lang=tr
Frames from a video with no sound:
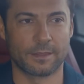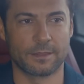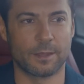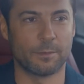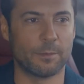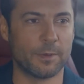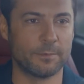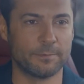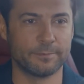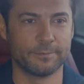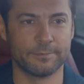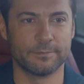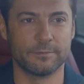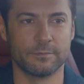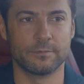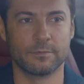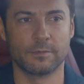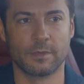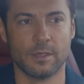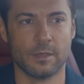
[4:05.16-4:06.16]
Tamam.
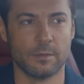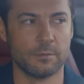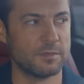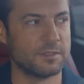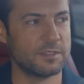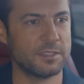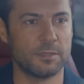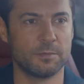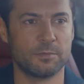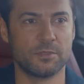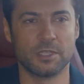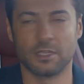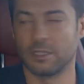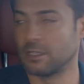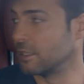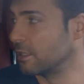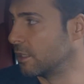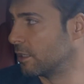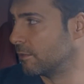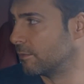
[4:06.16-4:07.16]
Biz gidip
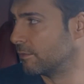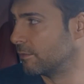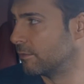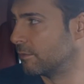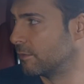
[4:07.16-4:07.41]
Cihan'ı alalım.